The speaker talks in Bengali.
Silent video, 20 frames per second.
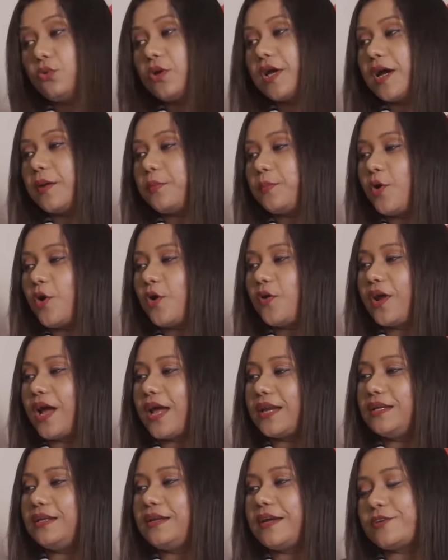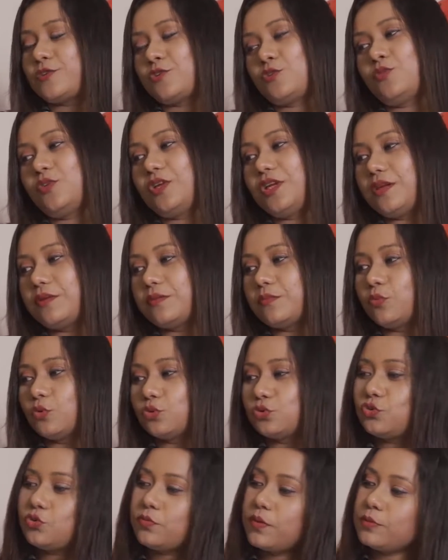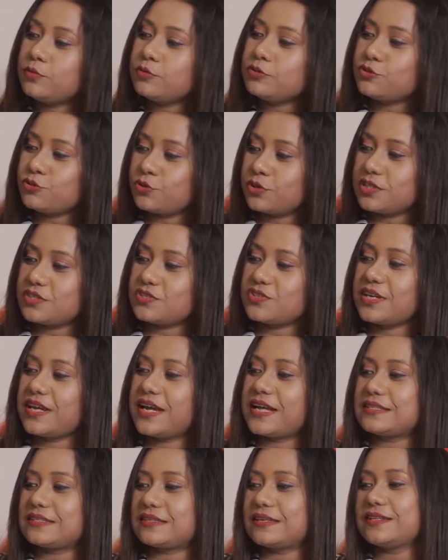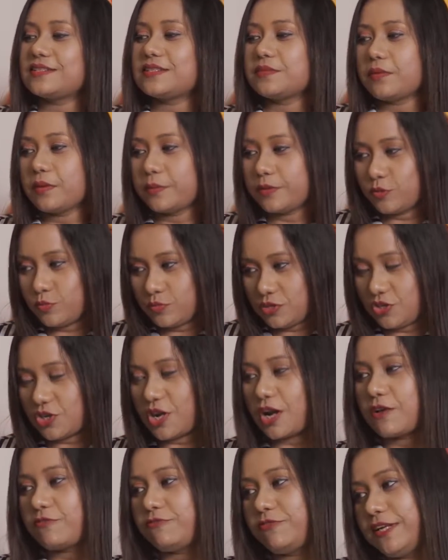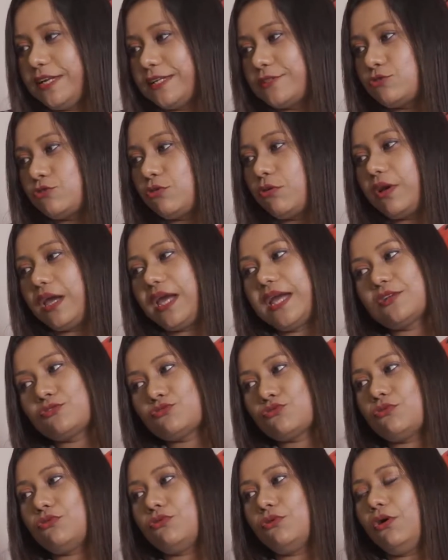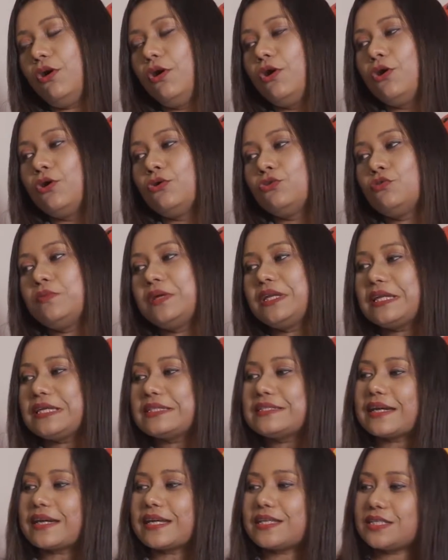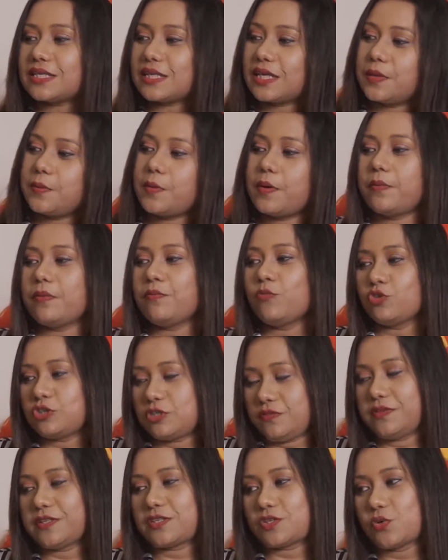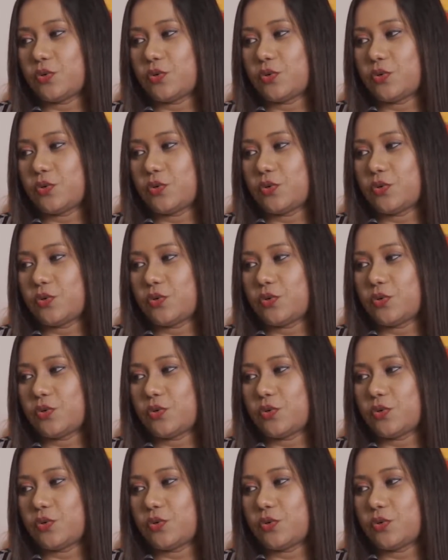দুর্গার পর রানী রাসমণির মধুরবাবুর চরিত্রে আজকে যেভাবে তুমি সারা ফেলেছো এর জন্য তুমি নিজেকে ঠিক কিভাবে মোটিভেট